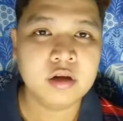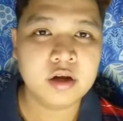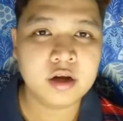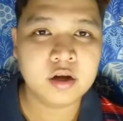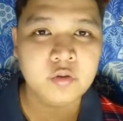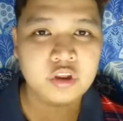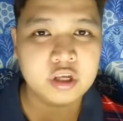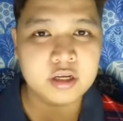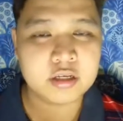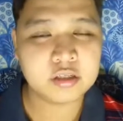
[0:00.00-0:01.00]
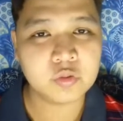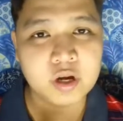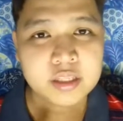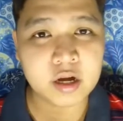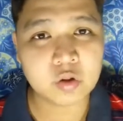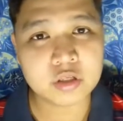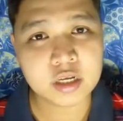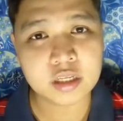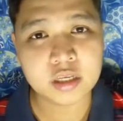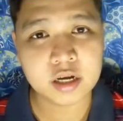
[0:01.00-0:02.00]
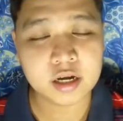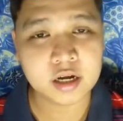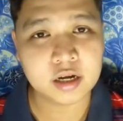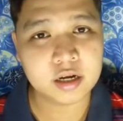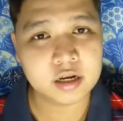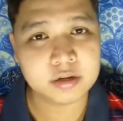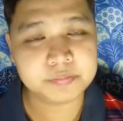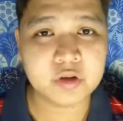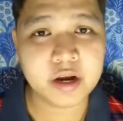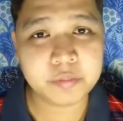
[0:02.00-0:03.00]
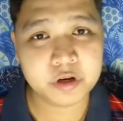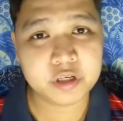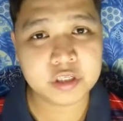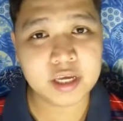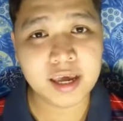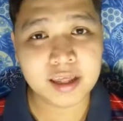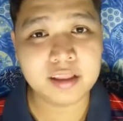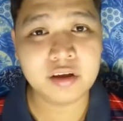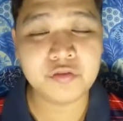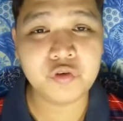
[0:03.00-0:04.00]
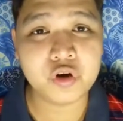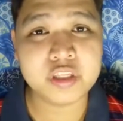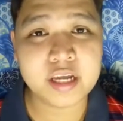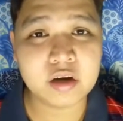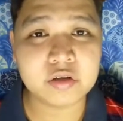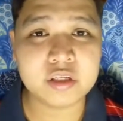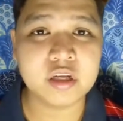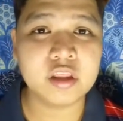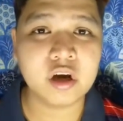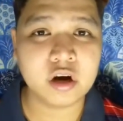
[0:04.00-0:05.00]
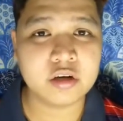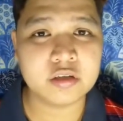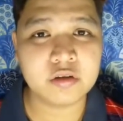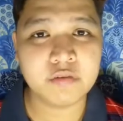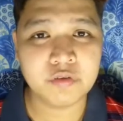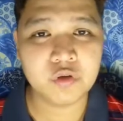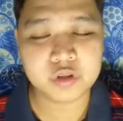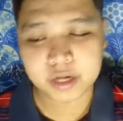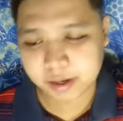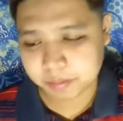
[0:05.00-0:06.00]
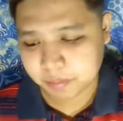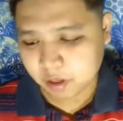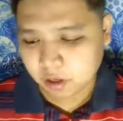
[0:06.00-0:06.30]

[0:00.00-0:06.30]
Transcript: uh, which is 1,000 uh, subscribers and 4,000 hours view time